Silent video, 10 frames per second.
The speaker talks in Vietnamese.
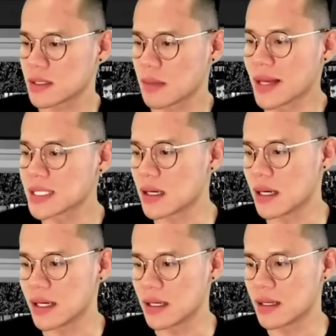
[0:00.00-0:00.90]
thì bây giờ
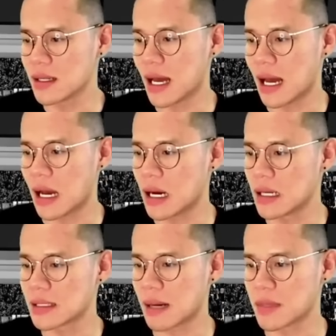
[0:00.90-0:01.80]
ấy là
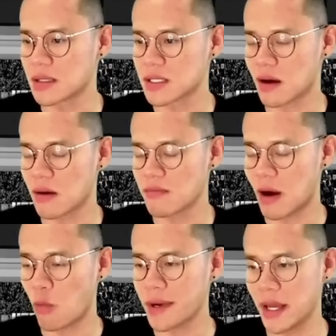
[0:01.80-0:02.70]
nằm ở trò
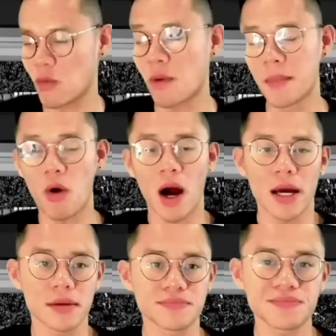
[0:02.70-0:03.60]
vào quyết định của Maguire.